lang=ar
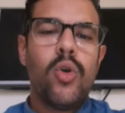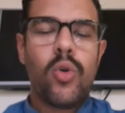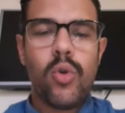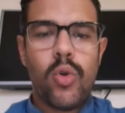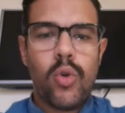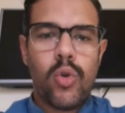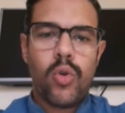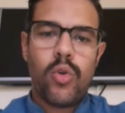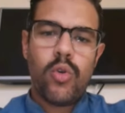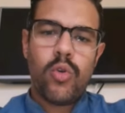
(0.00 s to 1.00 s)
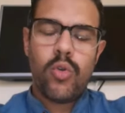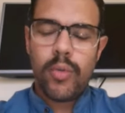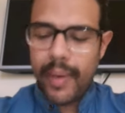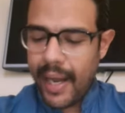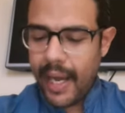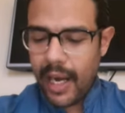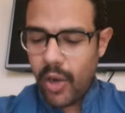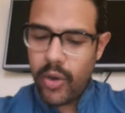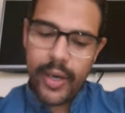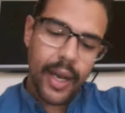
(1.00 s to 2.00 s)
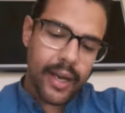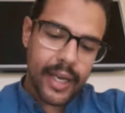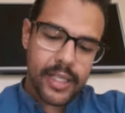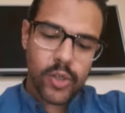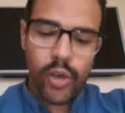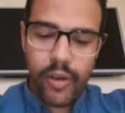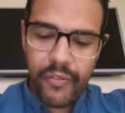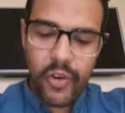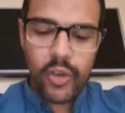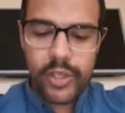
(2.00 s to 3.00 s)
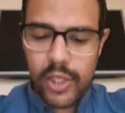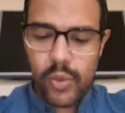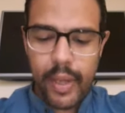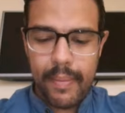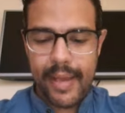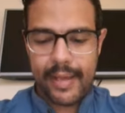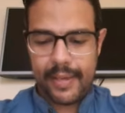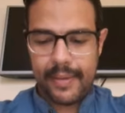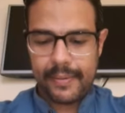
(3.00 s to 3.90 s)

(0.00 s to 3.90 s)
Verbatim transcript: والمرحله الاخرى غتكون في لو 18 ماي